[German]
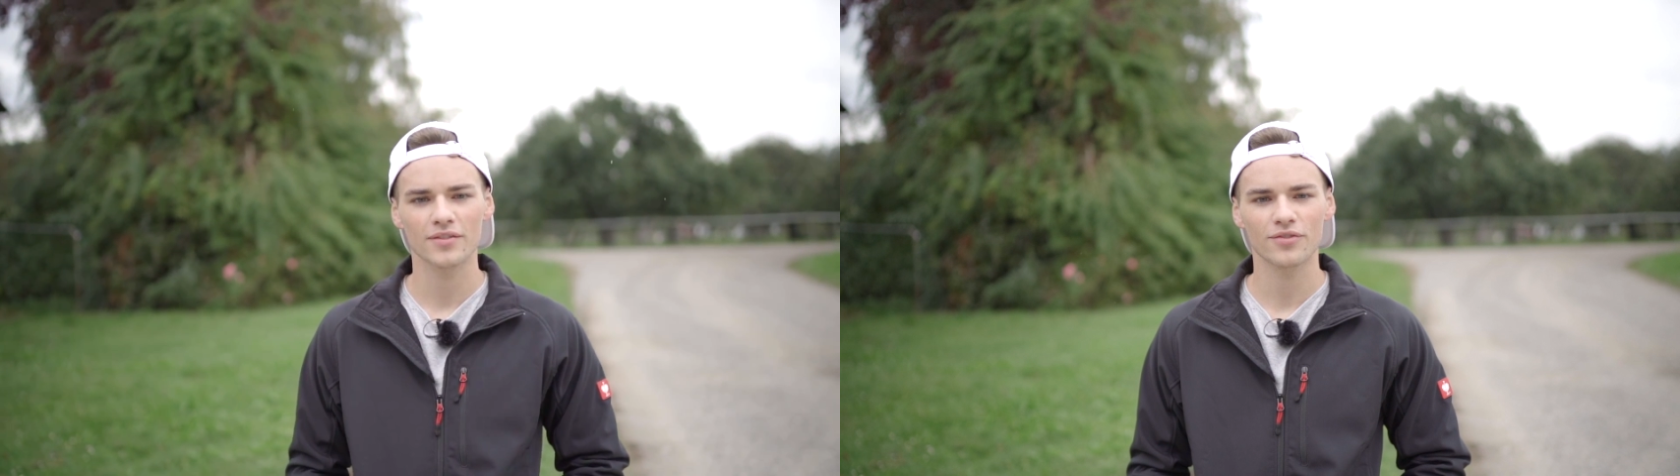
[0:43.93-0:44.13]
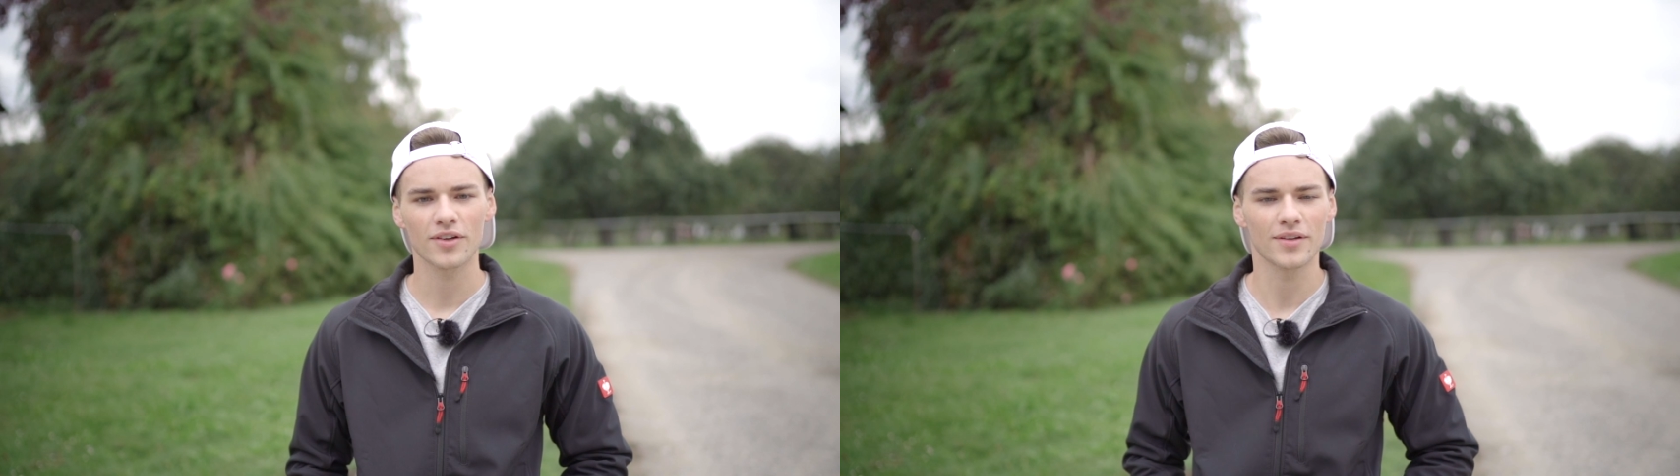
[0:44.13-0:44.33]

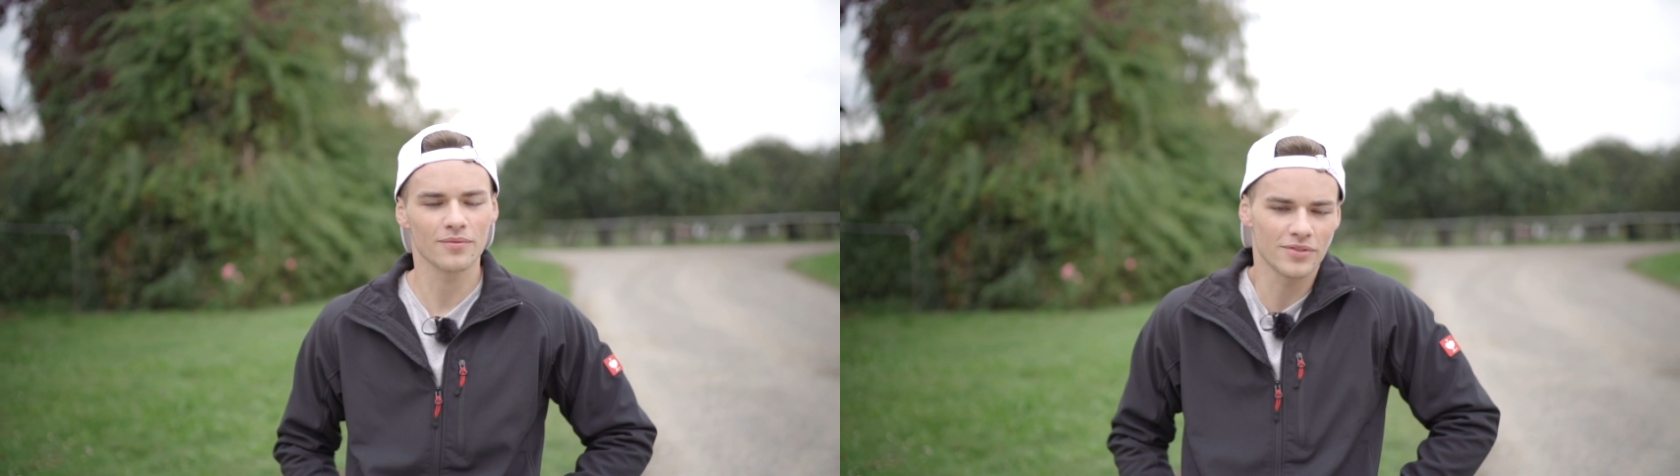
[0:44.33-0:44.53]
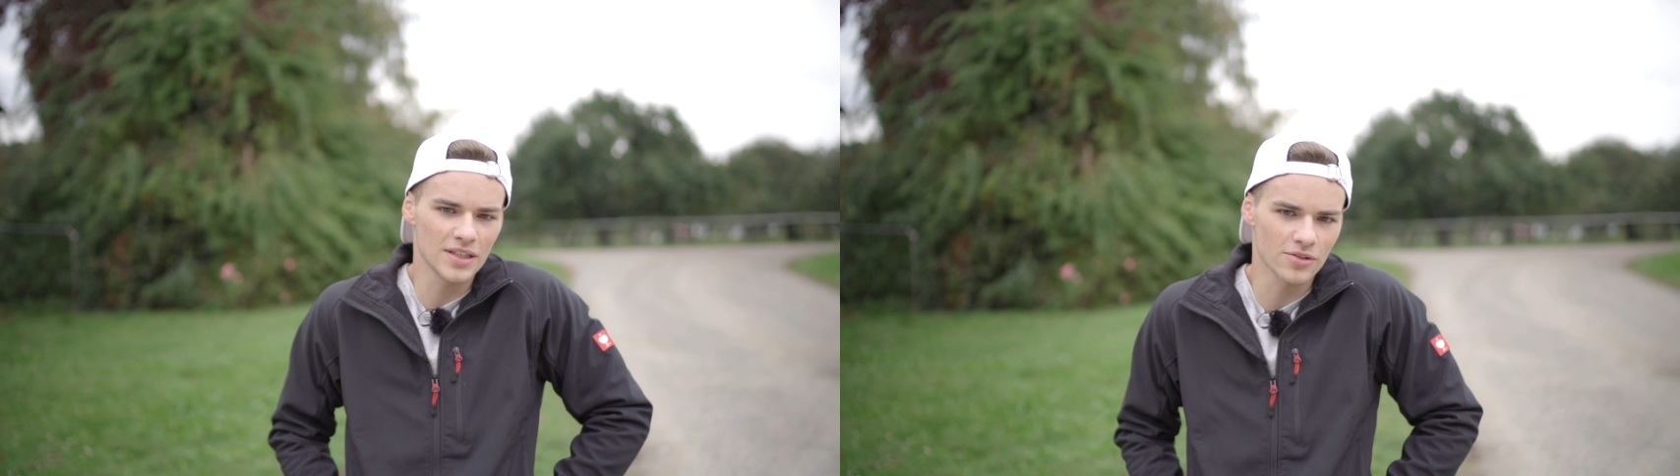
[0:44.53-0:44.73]
von
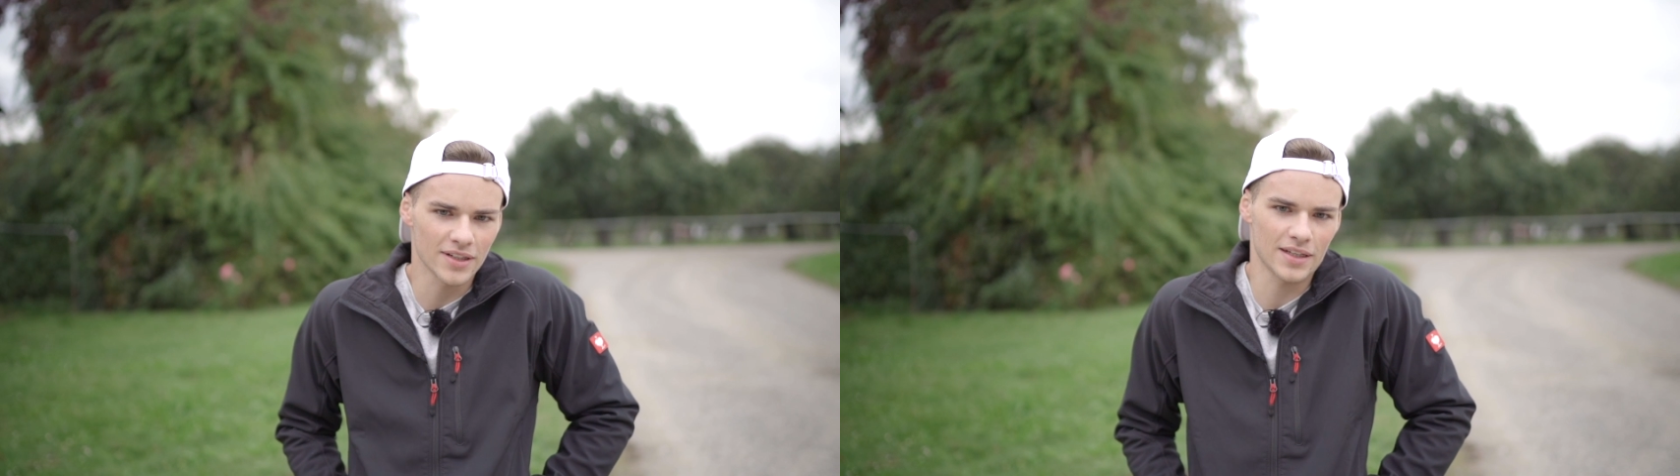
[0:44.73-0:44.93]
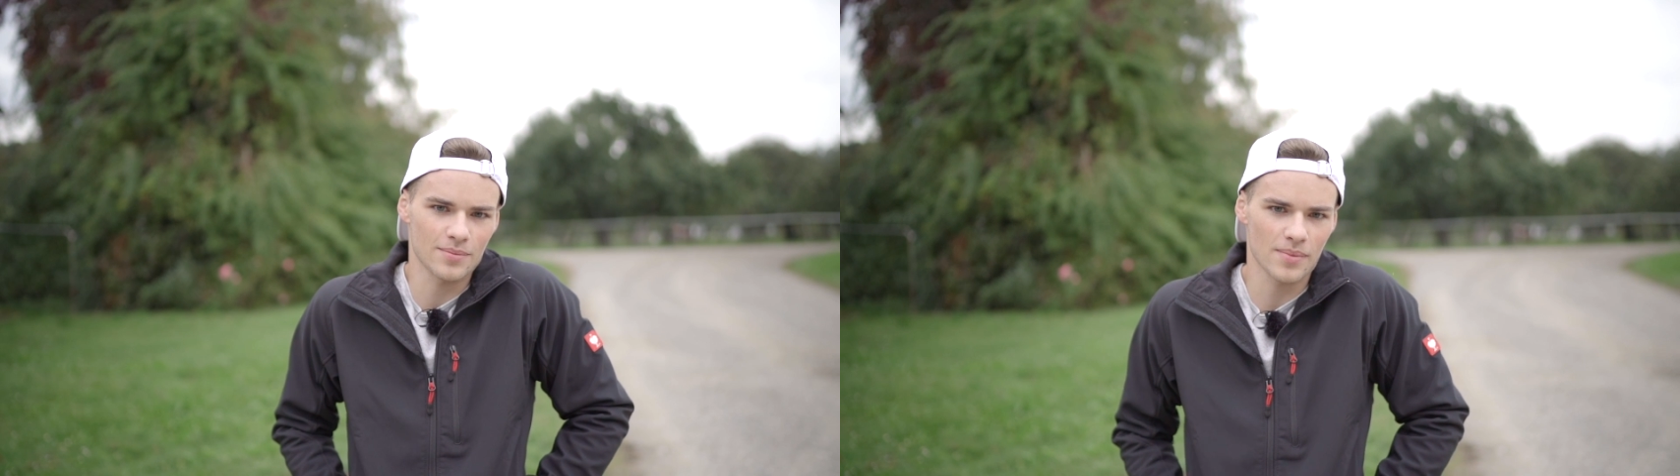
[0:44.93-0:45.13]
dem Video
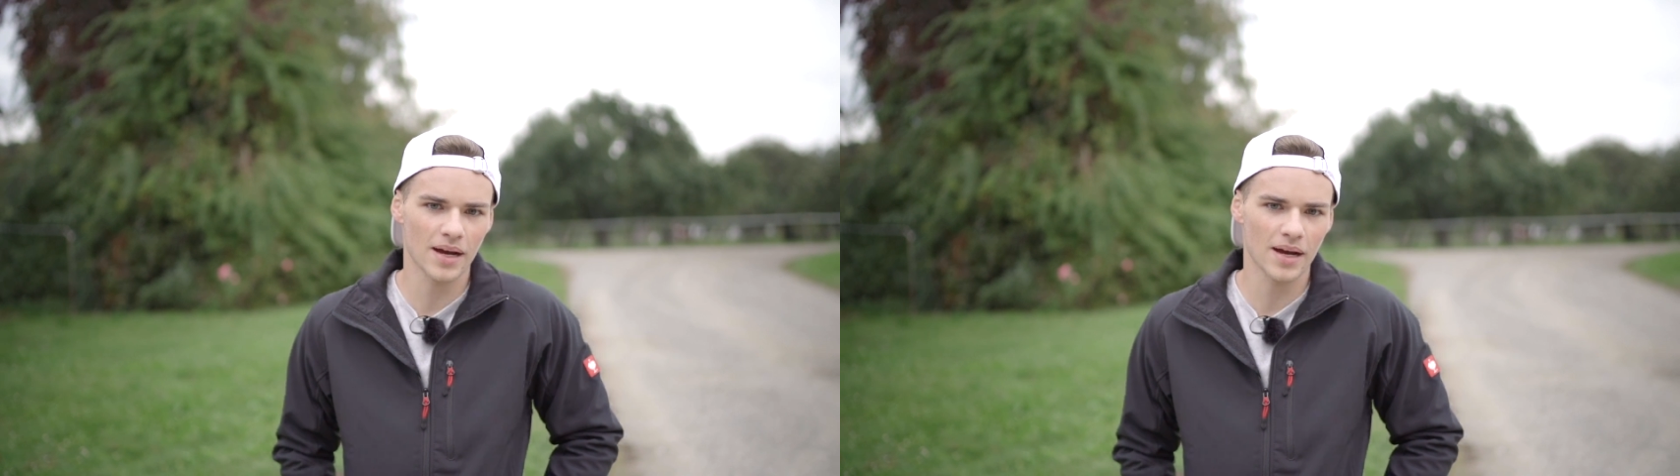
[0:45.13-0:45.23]
halt eben